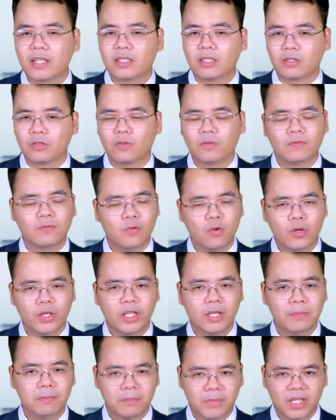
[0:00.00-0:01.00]
sử dụng vũ
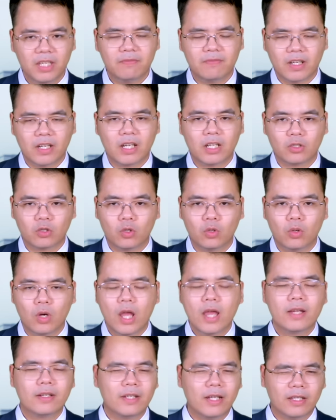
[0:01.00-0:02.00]
khí Mỹ và NATO
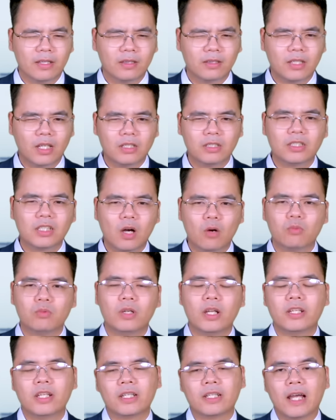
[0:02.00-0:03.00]
để tấn công
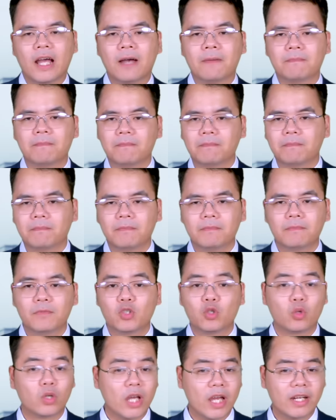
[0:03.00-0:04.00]
lên đất Nga.
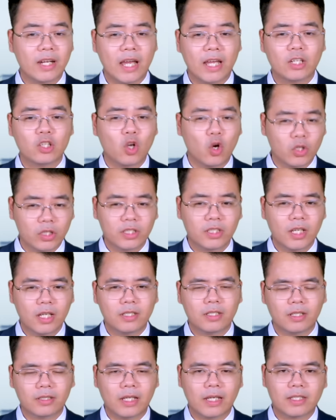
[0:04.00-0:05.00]
Chủ đề này đột nhiên
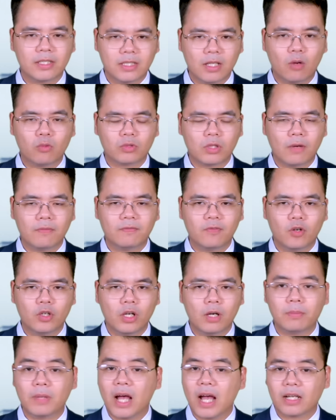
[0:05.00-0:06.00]
trở thành trọng tâm phối
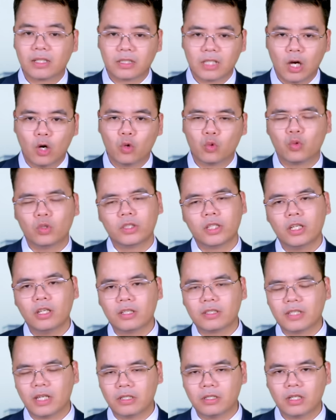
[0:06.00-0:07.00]
hợp hàng đầu của thế
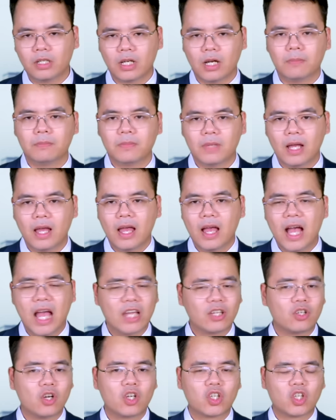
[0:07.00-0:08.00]
lực nhà nước ngầm, hay
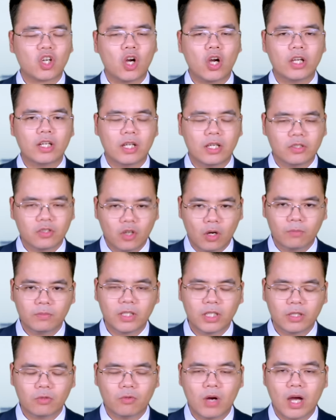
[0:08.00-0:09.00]
còn gọi là nhóm
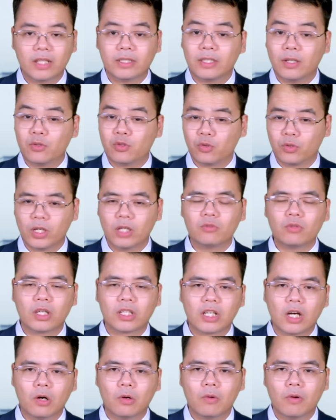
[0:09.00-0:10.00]
tinh hoa theo chủ nghĩa toàn
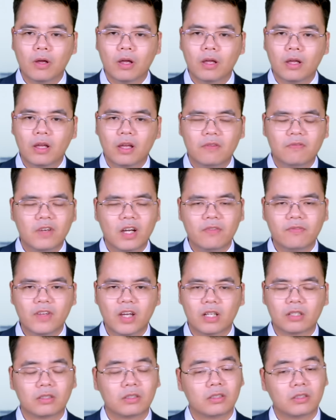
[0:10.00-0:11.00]
cầu, với
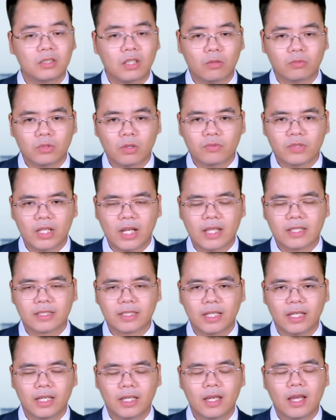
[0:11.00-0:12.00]
việc Tổng thống
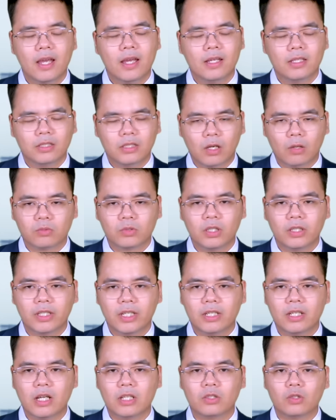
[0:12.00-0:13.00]
Zelensky, Tổng thư ký
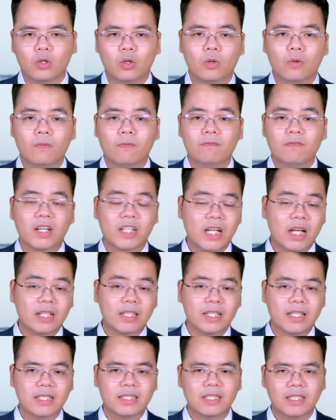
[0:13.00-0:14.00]
NATO và các
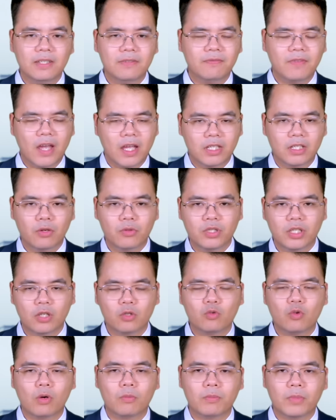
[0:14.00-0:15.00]
nghị sĩ phe hiếu chiến
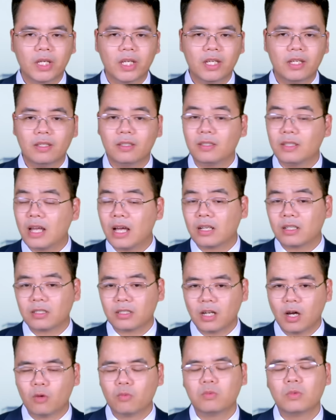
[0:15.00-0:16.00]
của Mỹ đang
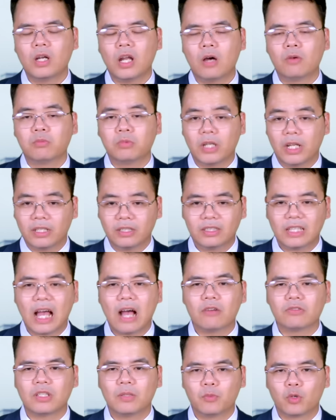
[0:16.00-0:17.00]
đồng lòng để
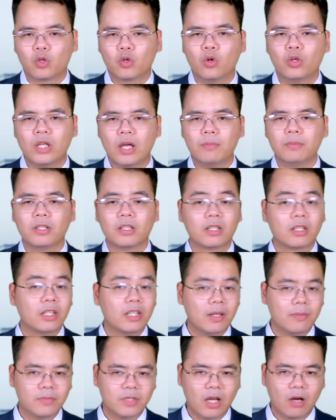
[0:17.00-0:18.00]
tạo ra một khối áp lực
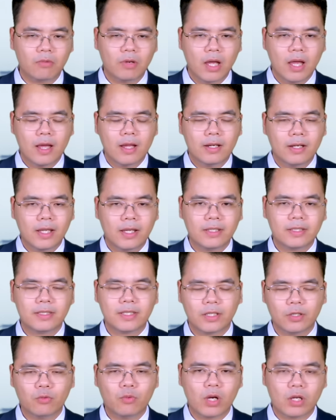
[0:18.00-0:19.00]
nghiêm trọng lên
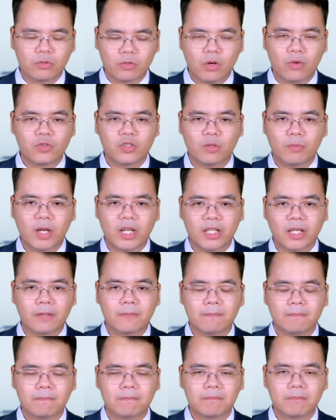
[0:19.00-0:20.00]
chính quyền của ông Joe Biden.
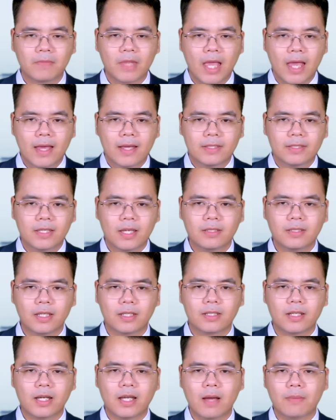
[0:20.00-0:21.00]
Chiến dịch
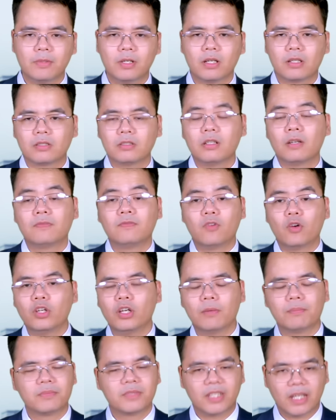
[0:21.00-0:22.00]
gây áp lực được phối
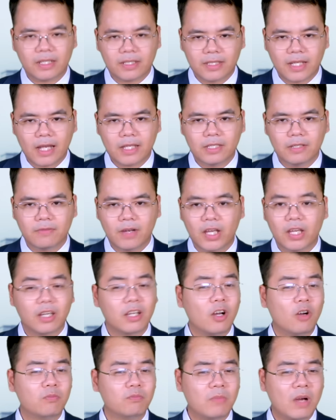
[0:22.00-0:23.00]
hợp chặt chẽ như vậy
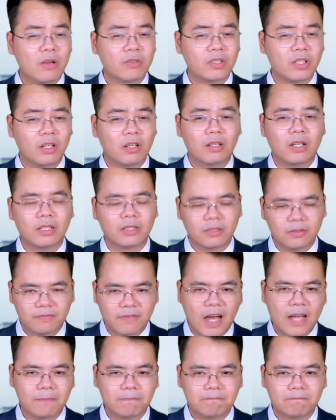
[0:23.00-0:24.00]
không bao giờ là tự
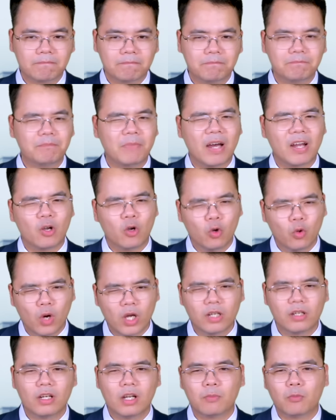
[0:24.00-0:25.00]
phát, mà
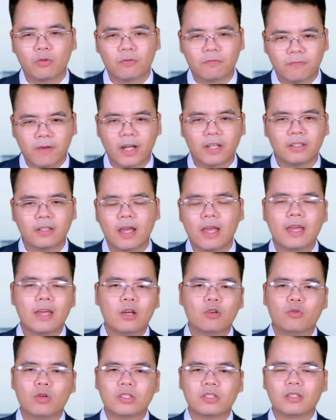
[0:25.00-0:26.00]
luôn là một phần
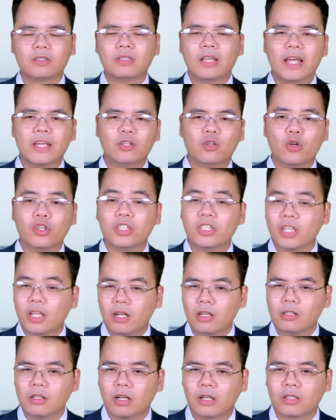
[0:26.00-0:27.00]
của sự thay đổi chiến
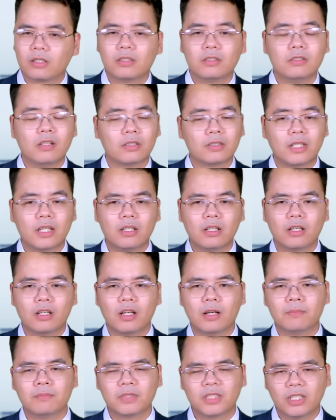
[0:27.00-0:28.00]
lược được thế lực
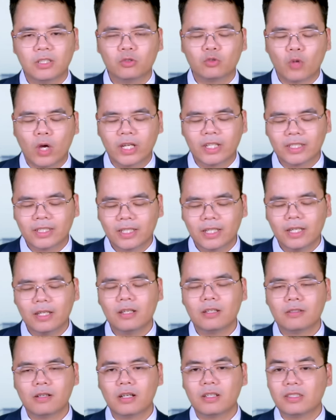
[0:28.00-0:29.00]
ngầm tính toán kỹ
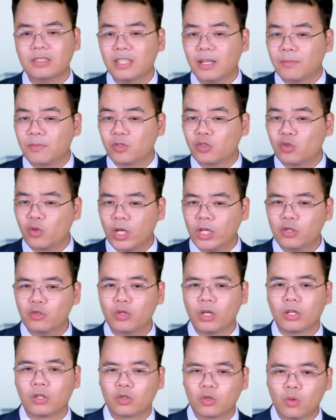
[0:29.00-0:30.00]
lưỡng nhằm xoay
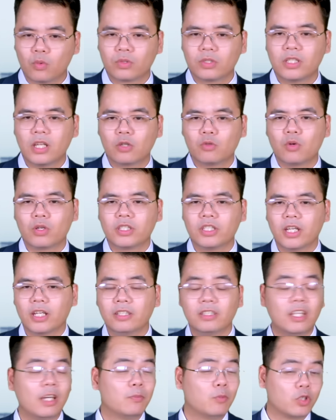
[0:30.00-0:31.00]
chuyển cục diện cuộc
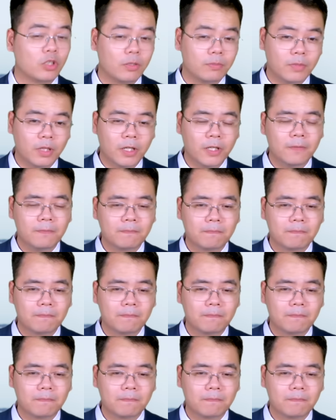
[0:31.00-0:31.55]
chiến theo một hướng mới.